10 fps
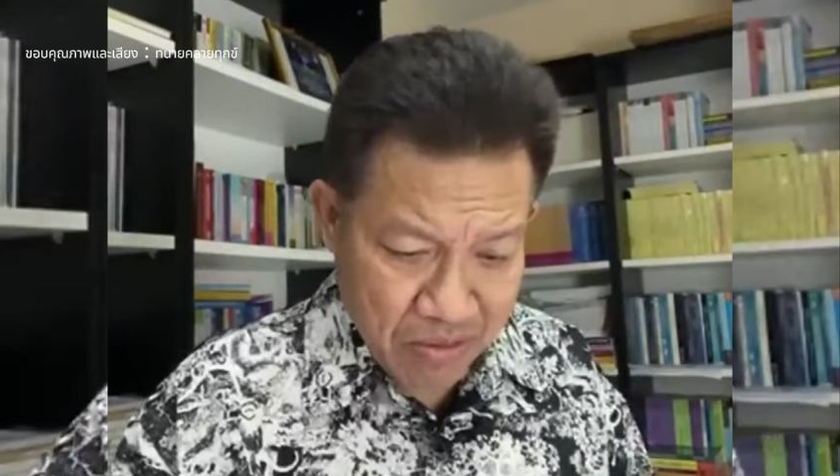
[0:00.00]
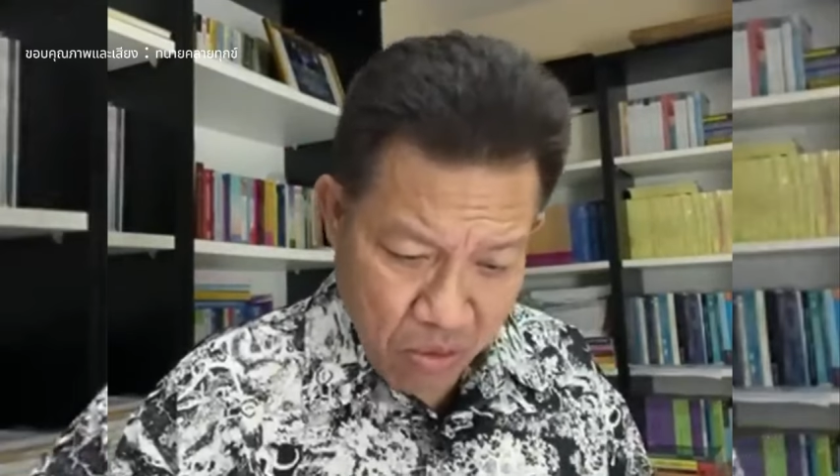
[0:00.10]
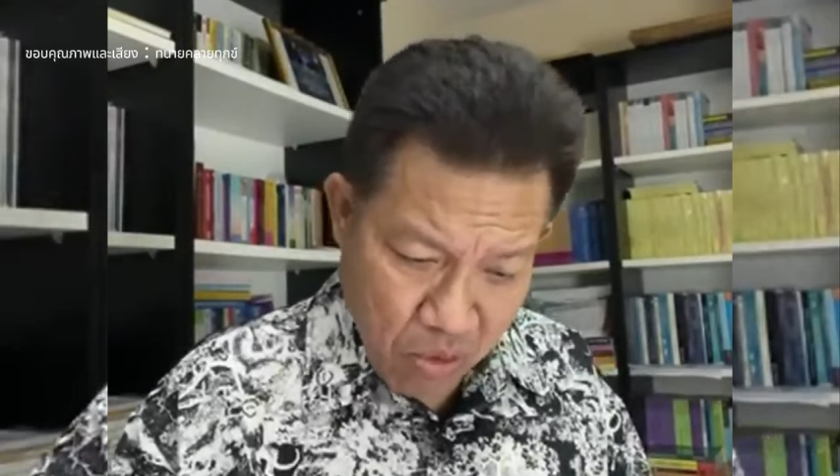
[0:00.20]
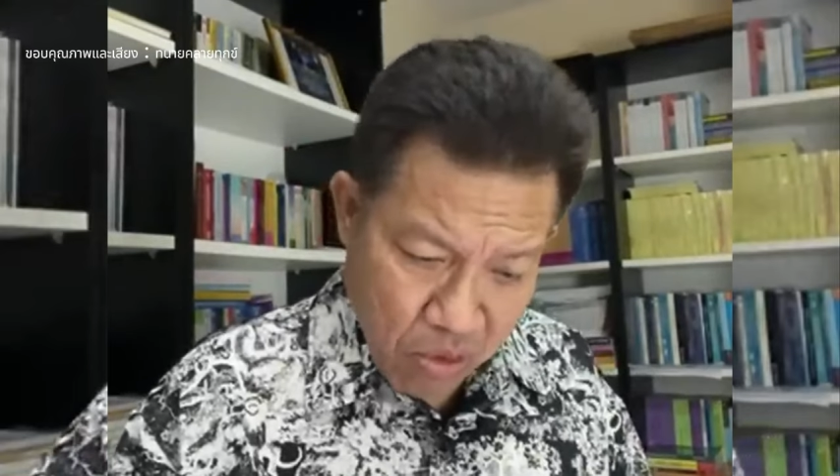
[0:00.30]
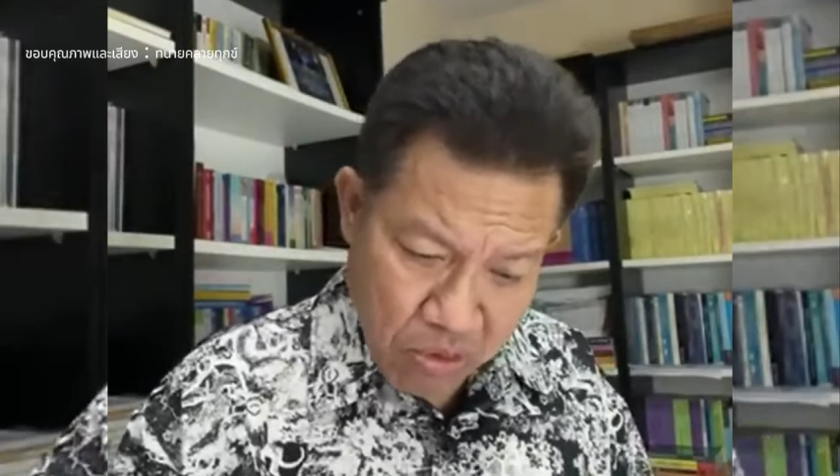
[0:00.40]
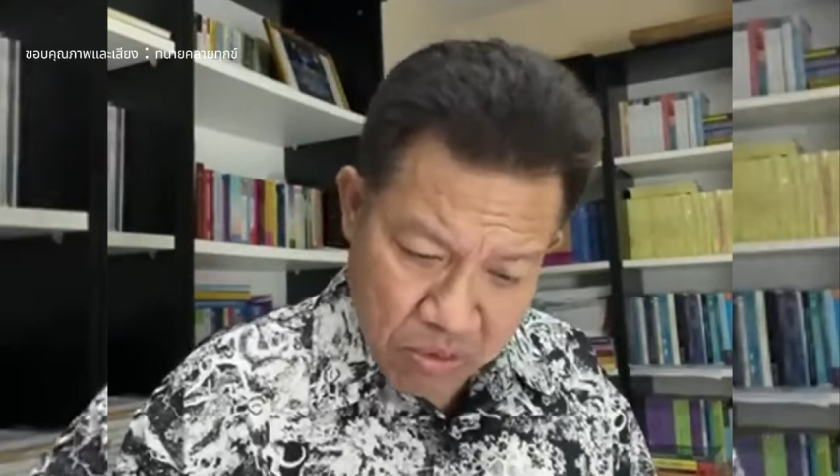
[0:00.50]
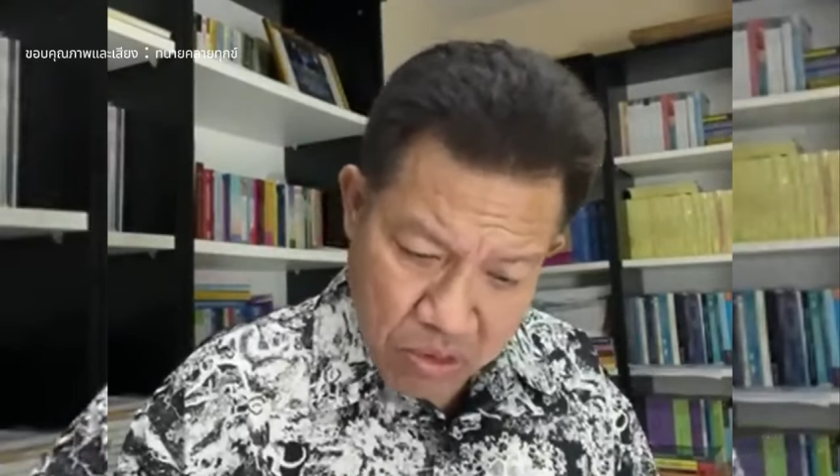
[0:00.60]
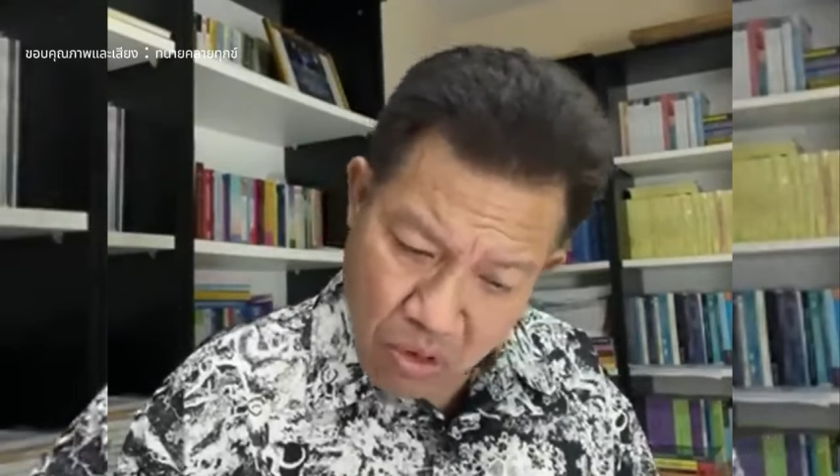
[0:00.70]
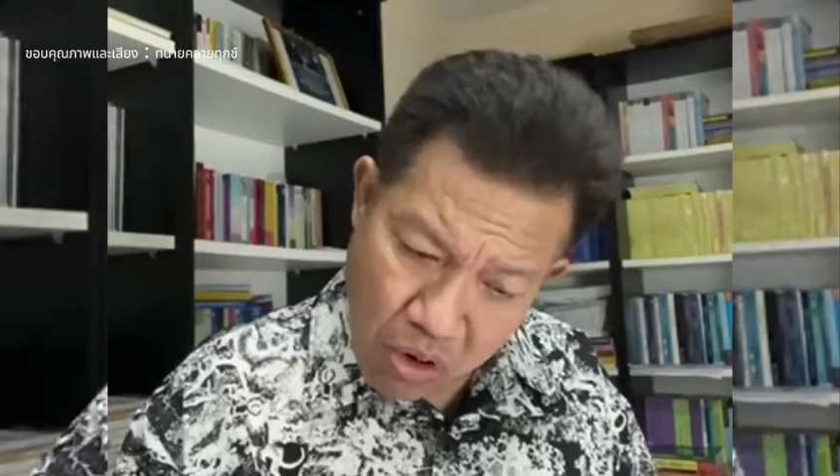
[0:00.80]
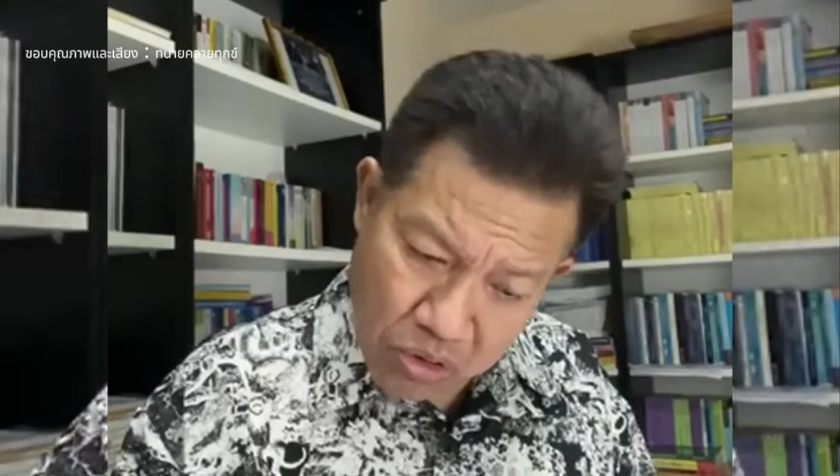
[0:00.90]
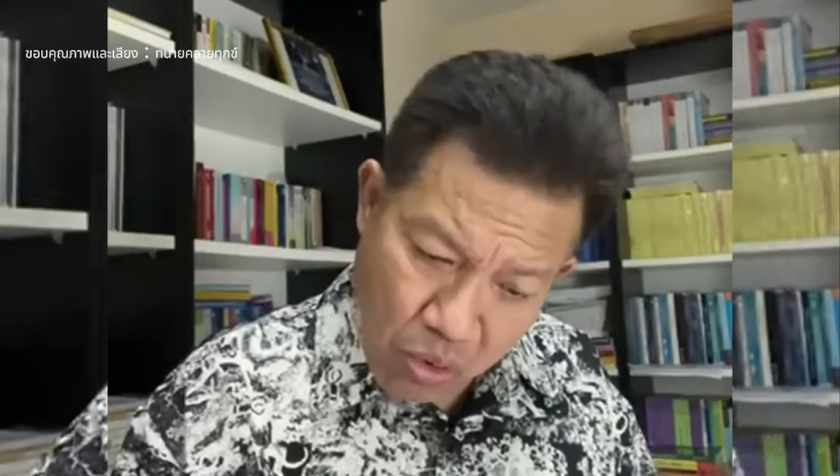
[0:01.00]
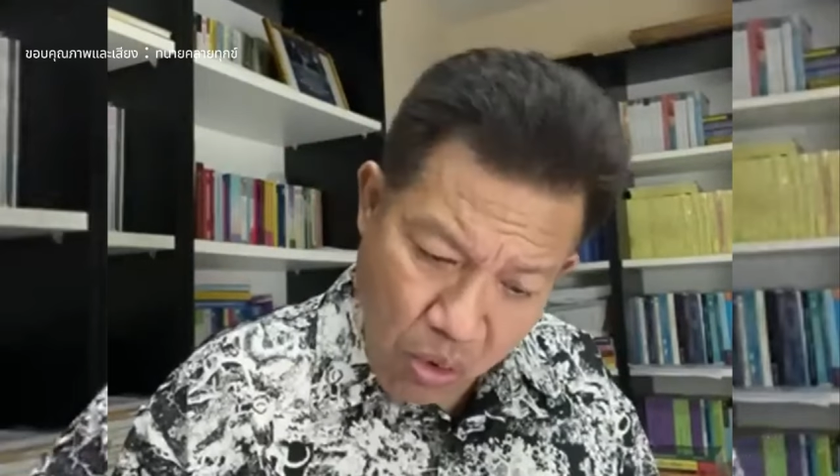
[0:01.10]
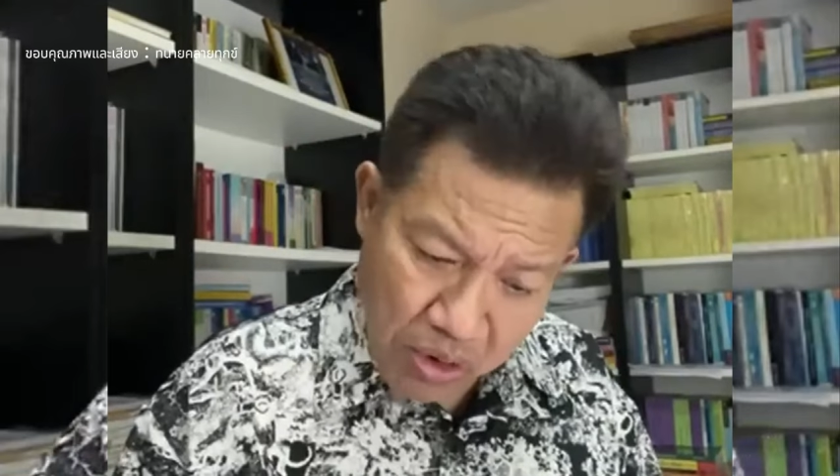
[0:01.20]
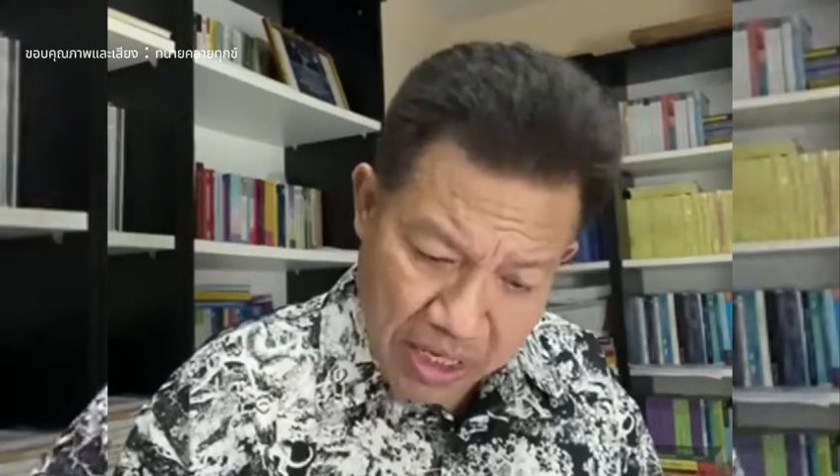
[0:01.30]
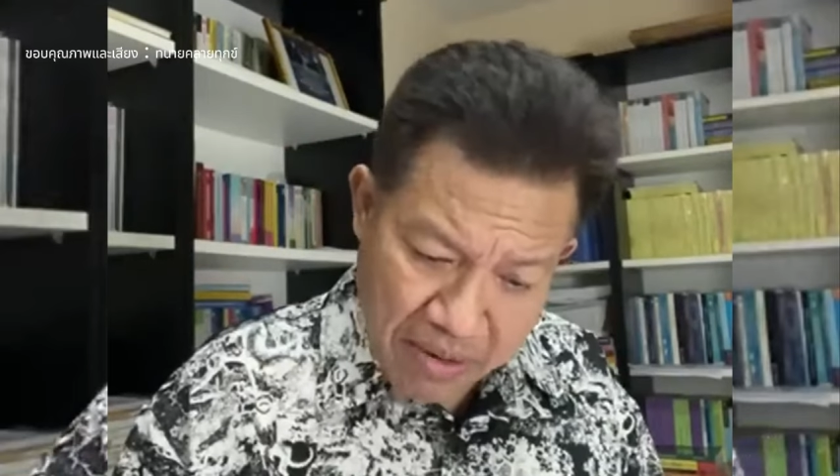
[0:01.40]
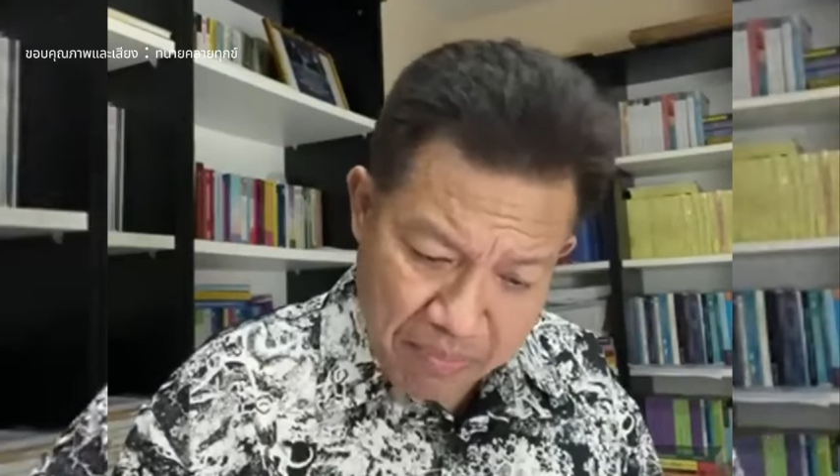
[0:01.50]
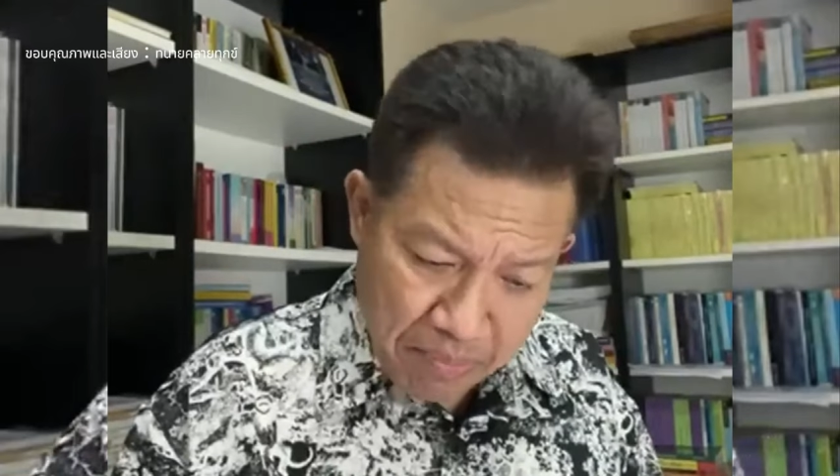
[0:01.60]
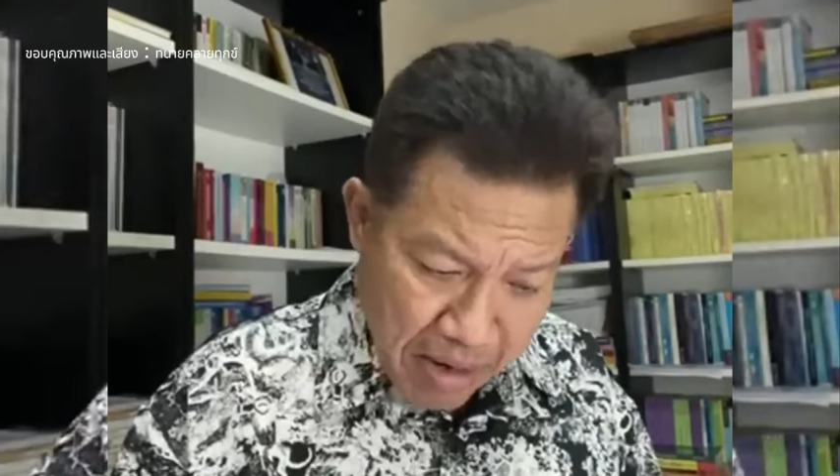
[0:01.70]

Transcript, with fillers: โอ้โคตรเลย